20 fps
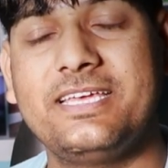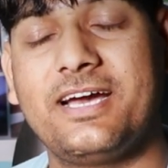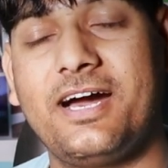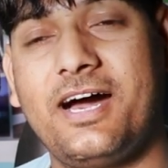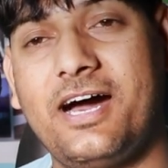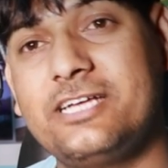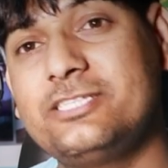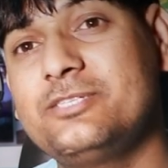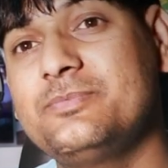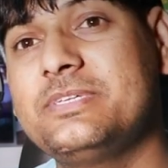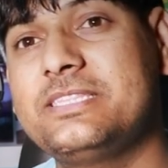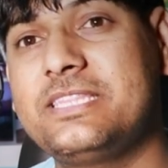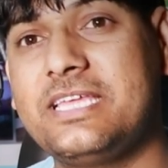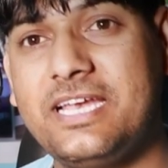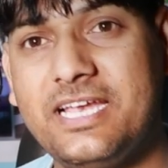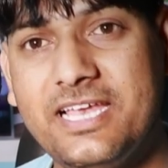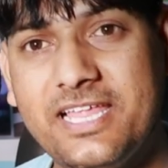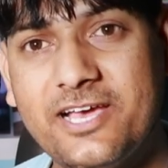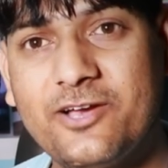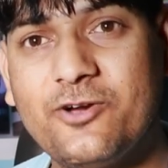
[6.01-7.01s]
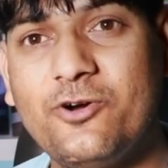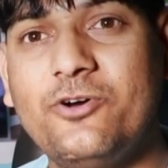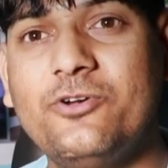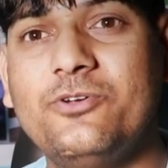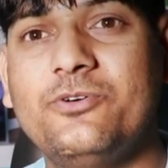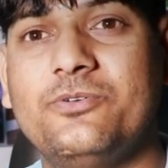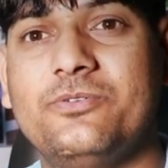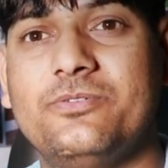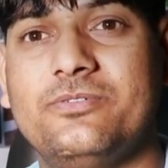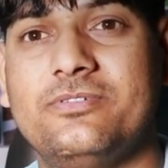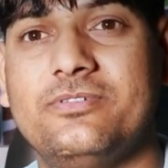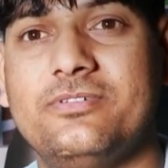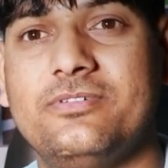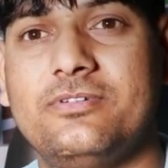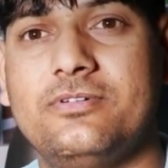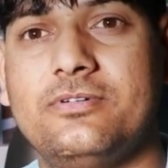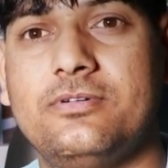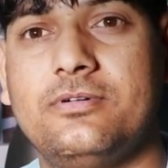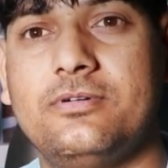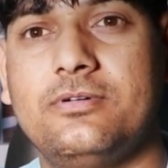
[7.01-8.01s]
आज मैं तेरे लिए कौन
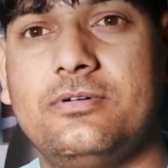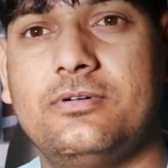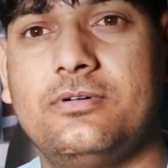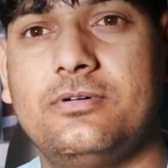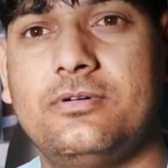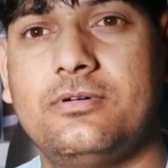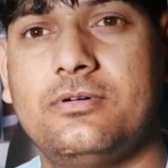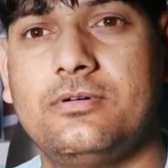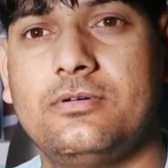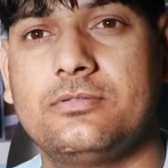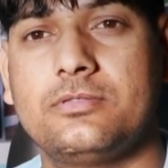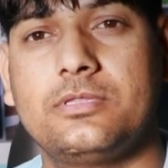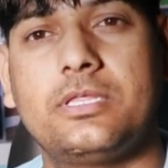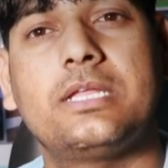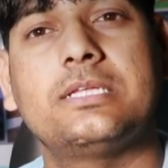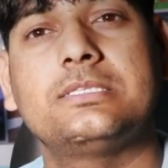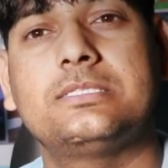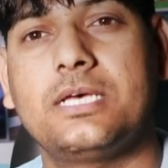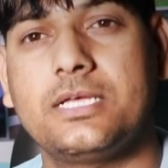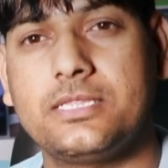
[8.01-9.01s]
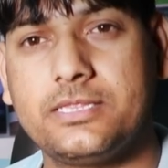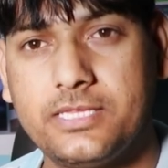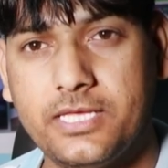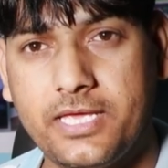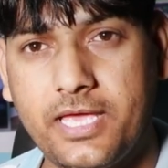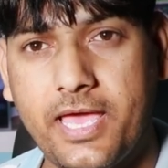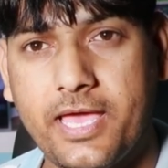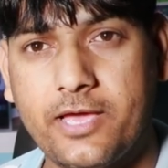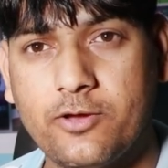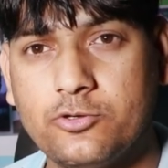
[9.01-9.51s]
हूँ तेरे जाते हैं